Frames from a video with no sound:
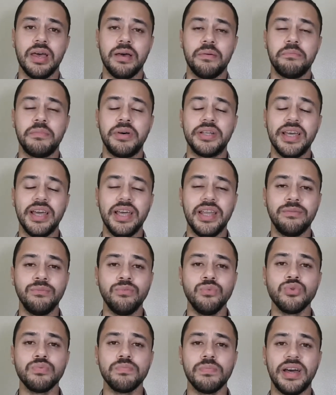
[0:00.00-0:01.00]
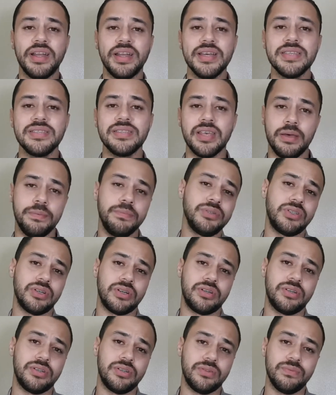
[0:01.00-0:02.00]
ما تحلموش مع ناس تحبطك
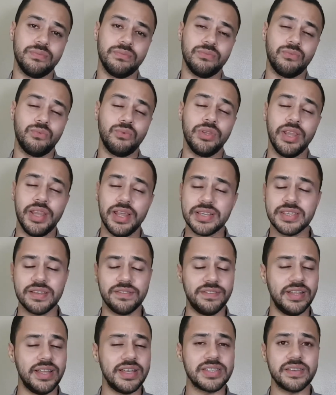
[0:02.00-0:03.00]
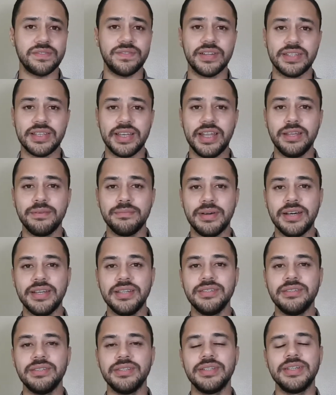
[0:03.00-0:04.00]
وللاسف للاسف هتكلم
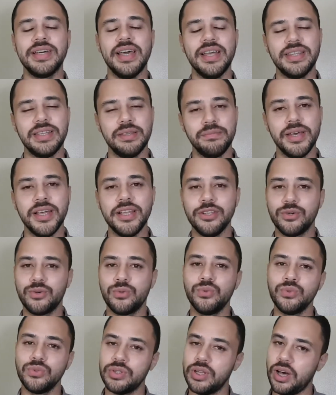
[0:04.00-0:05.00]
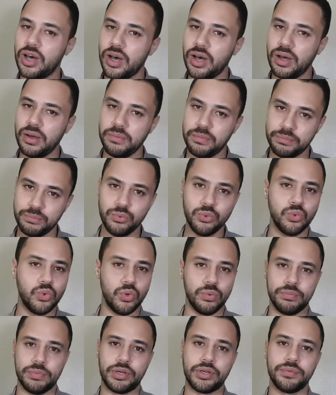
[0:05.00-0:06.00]
عن احتمال يكون ابوك
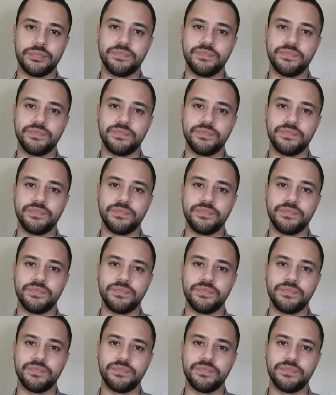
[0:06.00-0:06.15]
وامك